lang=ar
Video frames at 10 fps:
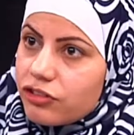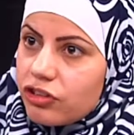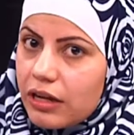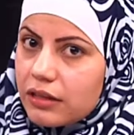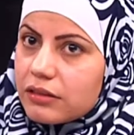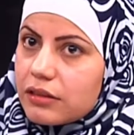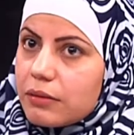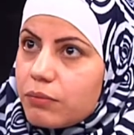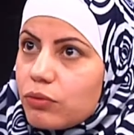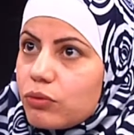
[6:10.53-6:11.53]
الشاهد
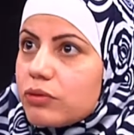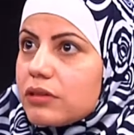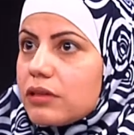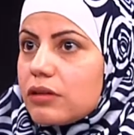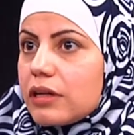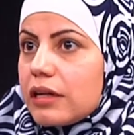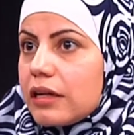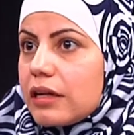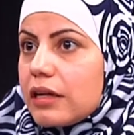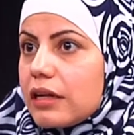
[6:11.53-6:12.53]
بكون
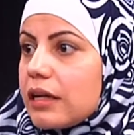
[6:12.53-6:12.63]
آه،